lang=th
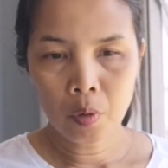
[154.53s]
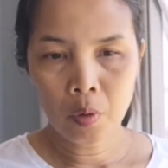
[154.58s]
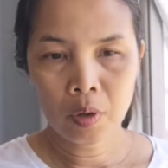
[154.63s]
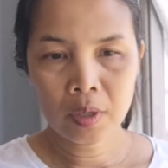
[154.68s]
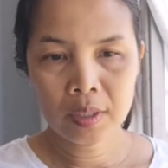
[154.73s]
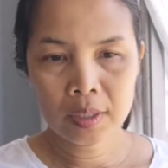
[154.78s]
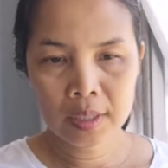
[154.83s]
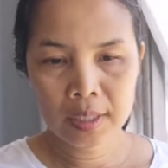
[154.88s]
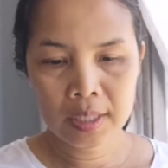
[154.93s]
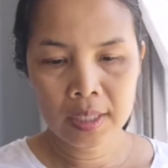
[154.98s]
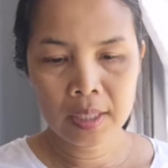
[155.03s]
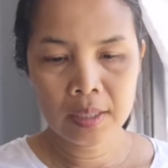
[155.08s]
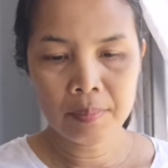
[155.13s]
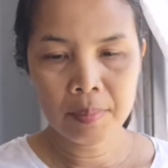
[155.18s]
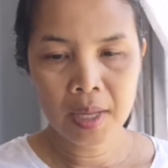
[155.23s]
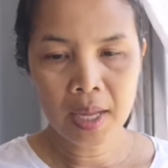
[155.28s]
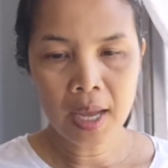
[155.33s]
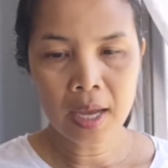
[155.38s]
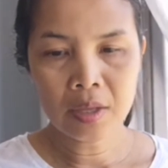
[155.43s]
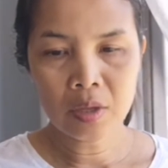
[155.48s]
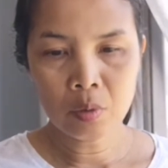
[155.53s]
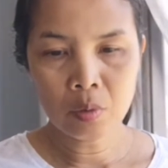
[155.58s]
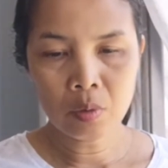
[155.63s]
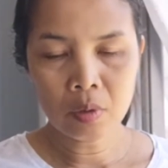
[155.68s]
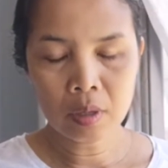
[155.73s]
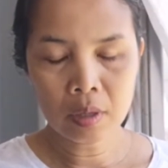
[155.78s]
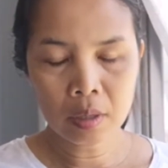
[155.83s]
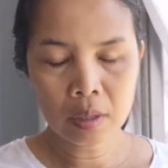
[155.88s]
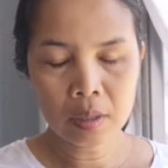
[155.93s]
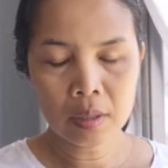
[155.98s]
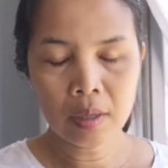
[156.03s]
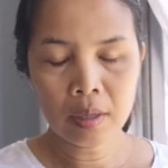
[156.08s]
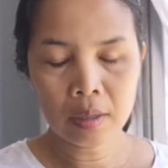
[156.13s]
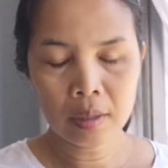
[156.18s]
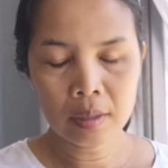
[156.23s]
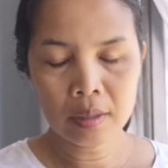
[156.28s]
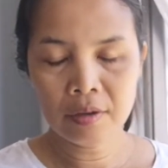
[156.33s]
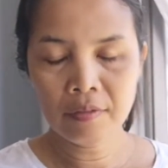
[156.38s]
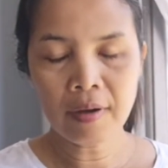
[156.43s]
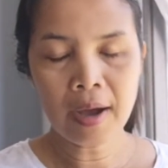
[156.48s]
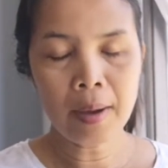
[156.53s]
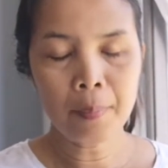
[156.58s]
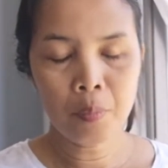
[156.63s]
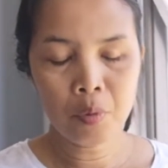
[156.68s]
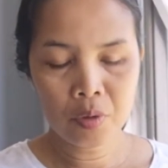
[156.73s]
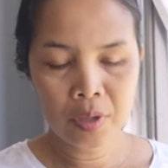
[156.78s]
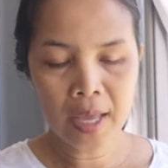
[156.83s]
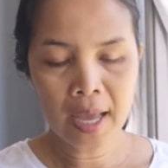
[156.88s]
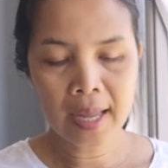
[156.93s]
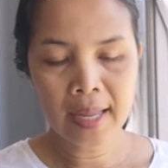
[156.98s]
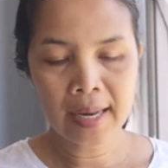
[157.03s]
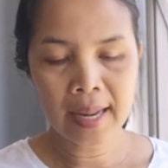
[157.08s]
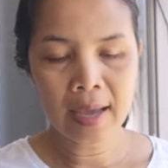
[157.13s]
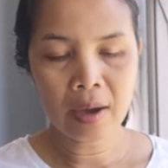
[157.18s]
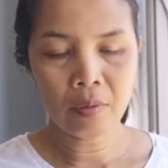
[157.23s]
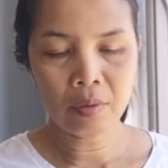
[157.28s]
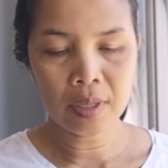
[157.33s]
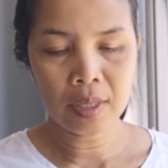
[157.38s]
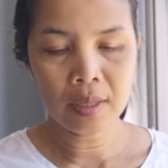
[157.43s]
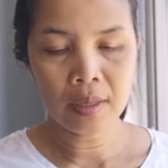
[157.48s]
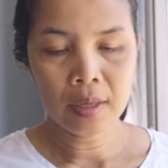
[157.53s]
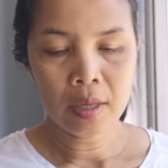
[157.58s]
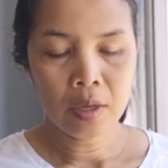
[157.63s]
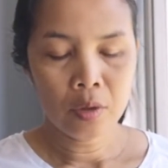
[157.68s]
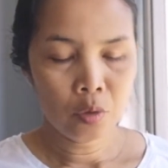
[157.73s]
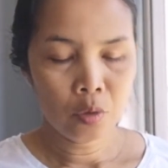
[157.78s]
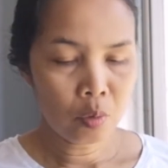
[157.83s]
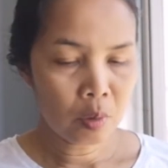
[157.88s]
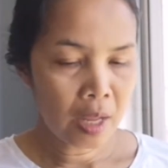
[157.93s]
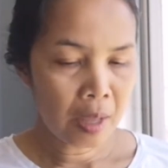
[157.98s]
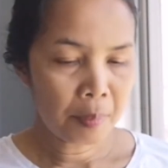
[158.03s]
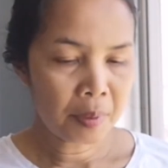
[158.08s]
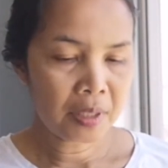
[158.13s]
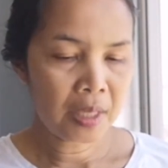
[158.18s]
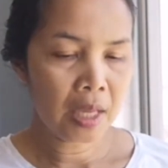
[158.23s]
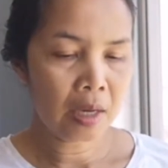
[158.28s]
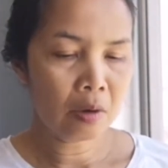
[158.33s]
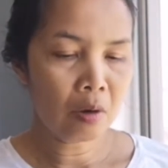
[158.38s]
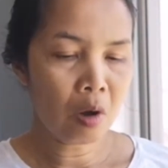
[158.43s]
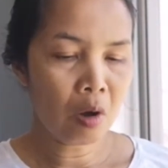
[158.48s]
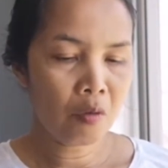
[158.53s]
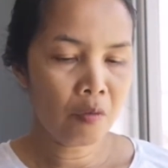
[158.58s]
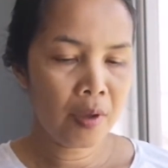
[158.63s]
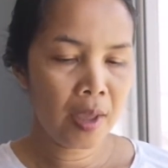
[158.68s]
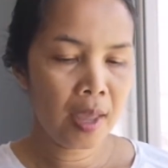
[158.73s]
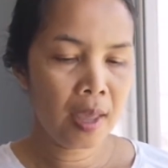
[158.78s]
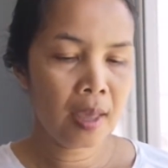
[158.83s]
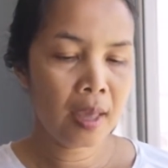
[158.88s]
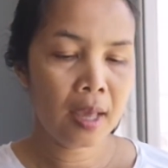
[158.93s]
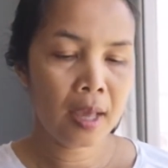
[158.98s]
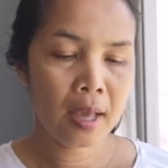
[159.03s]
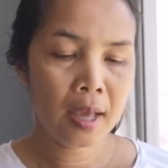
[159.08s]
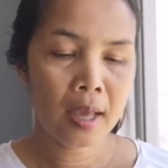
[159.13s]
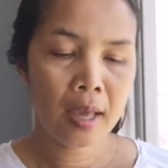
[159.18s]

คนที่มีอายุแล้วก็หรือว่าผู้ใหญ่แล้วนี่อยู่ในประเทศนอร์เวย์